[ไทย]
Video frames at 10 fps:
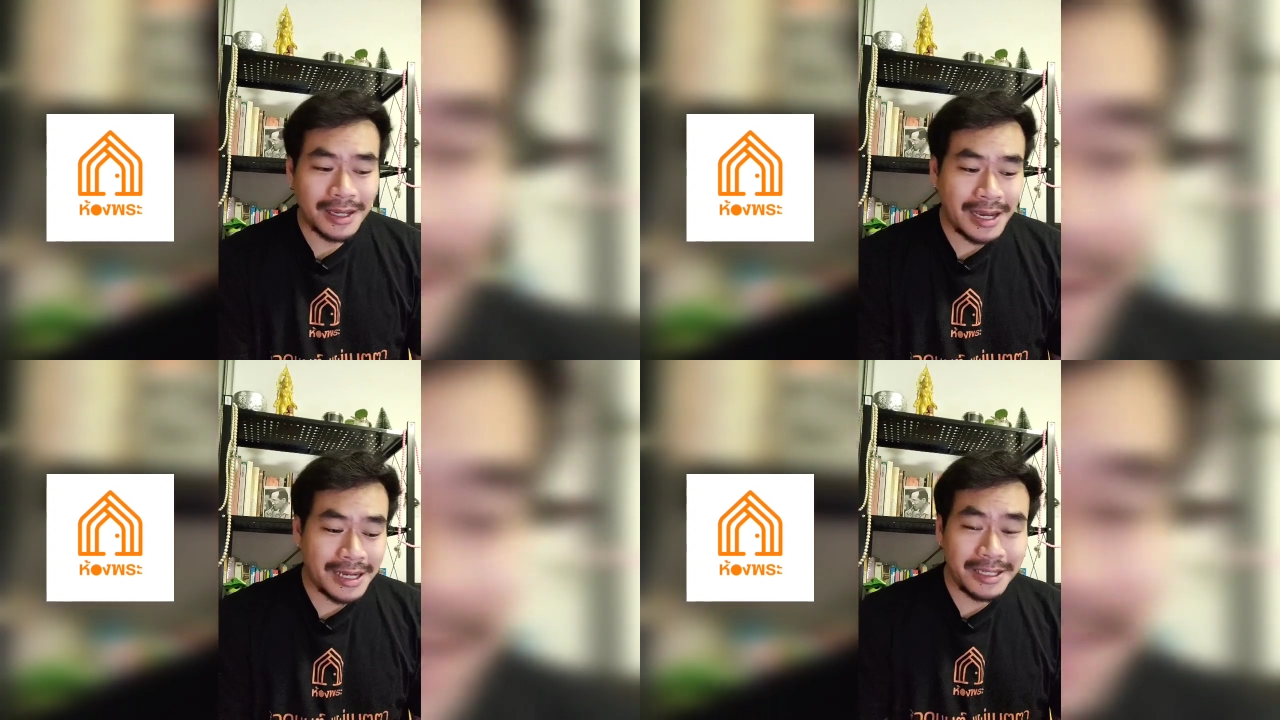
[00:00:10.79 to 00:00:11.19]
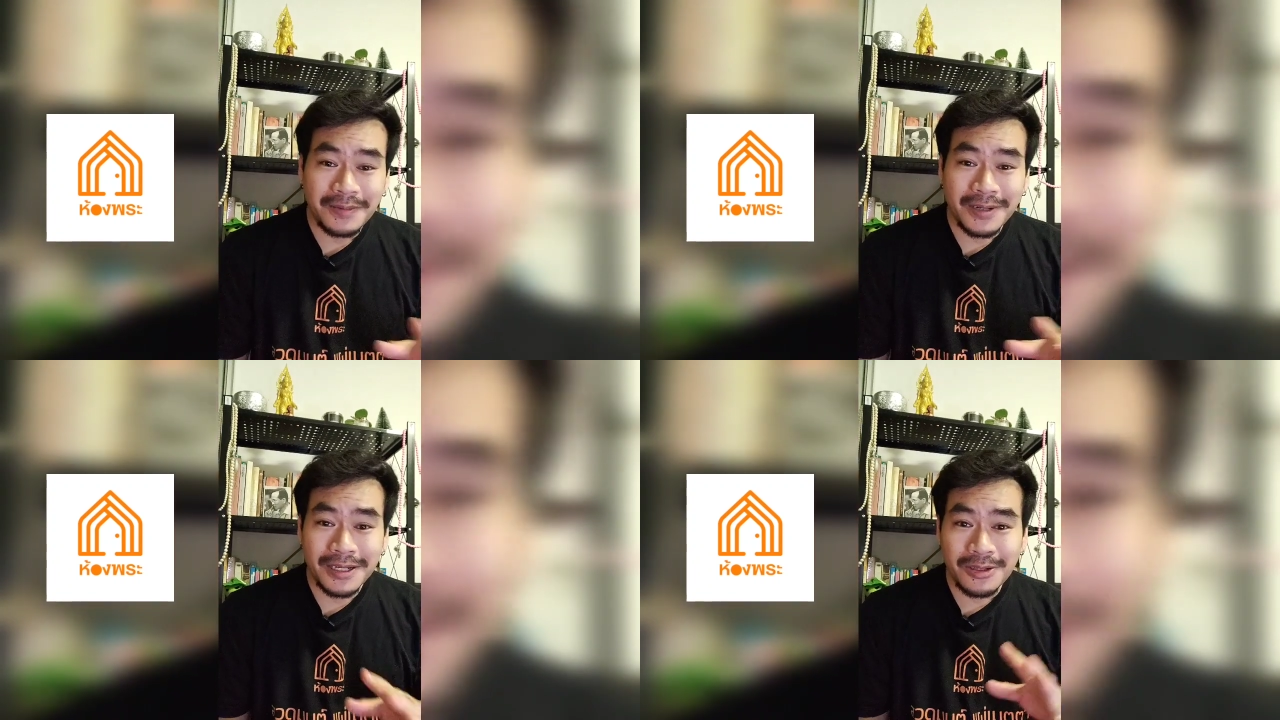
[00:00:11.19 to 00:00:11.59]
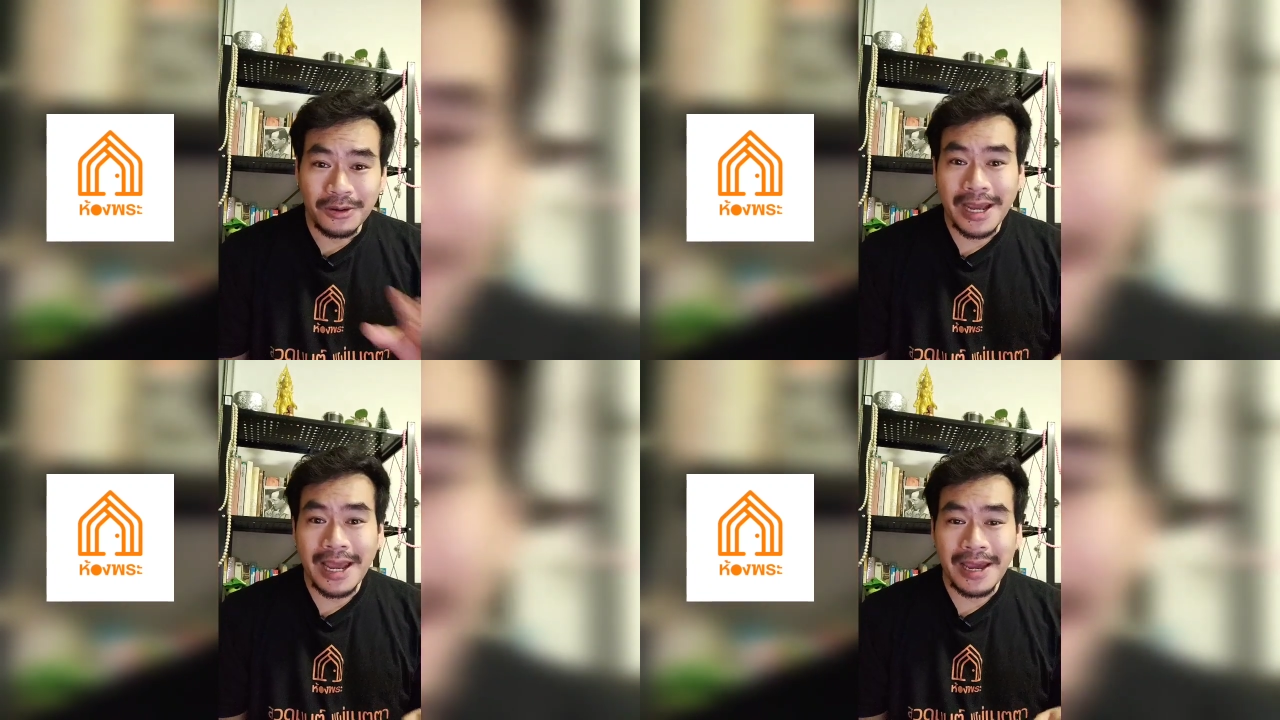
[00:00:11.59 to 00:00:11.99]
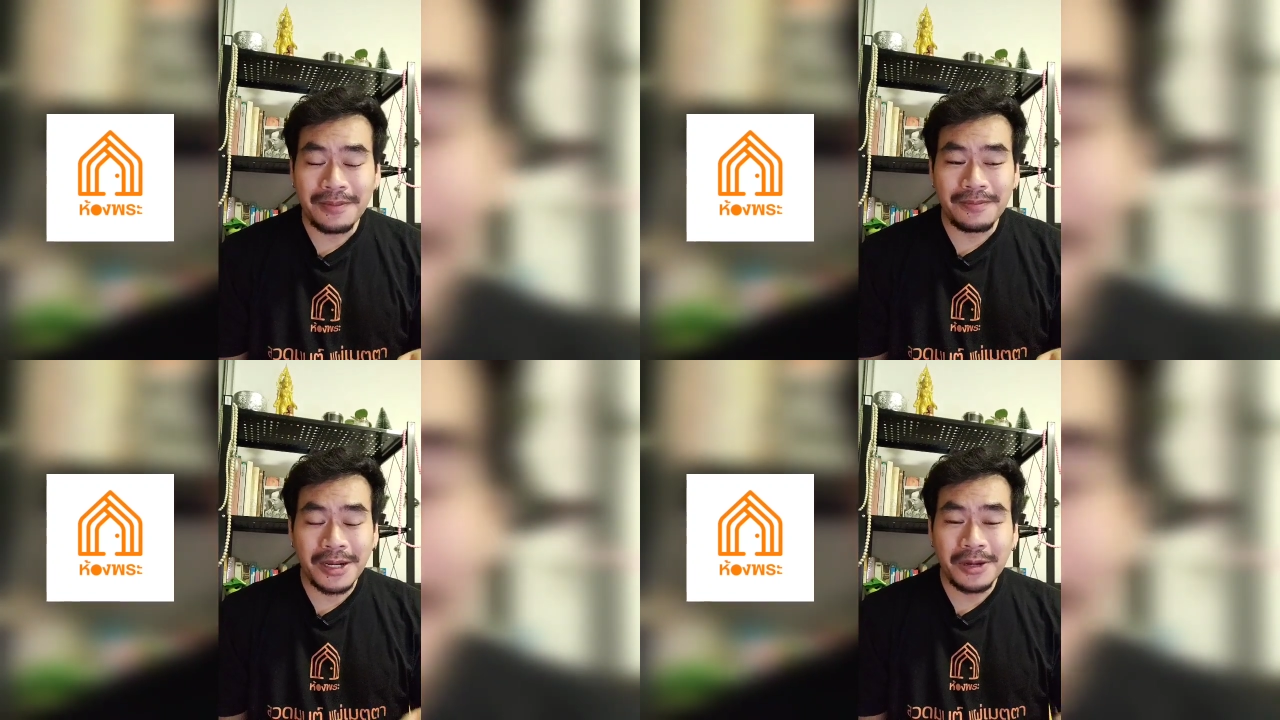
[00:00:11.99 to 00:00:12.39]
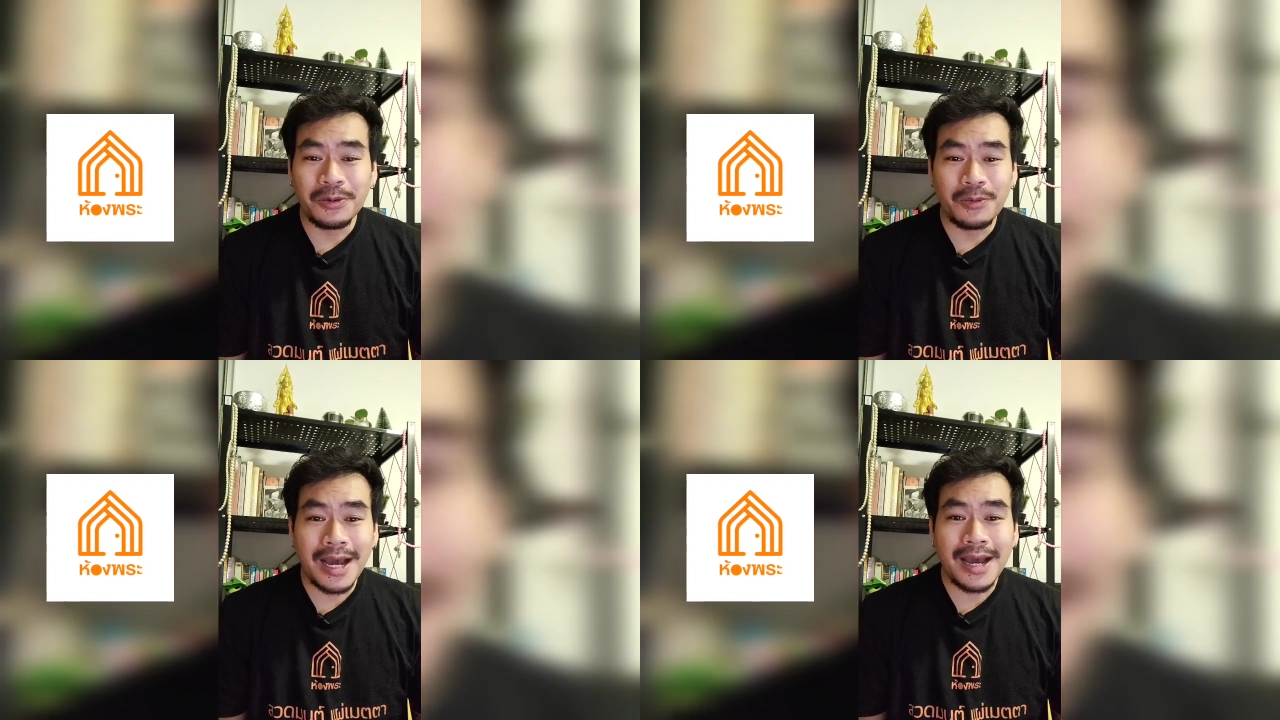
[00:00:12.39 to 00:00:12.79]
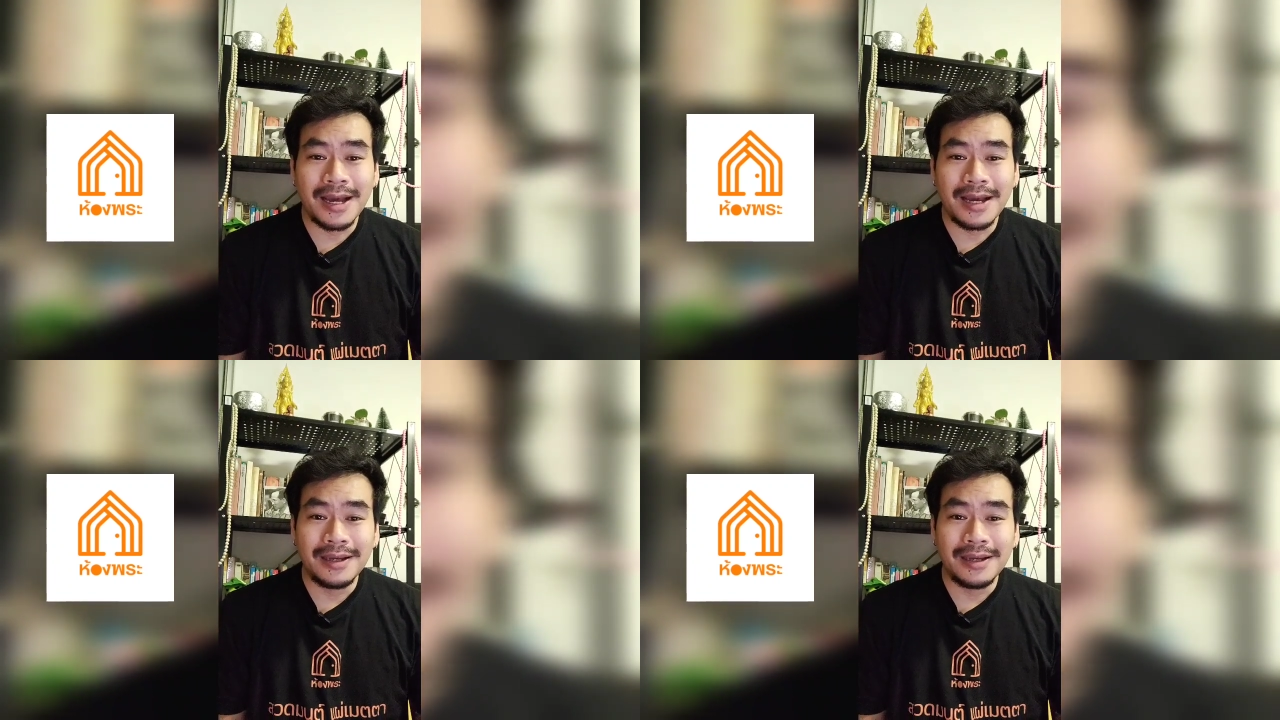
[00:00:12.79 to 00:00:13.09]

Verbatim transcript: การเหยียบเรือสองแคมแน่นอนว่า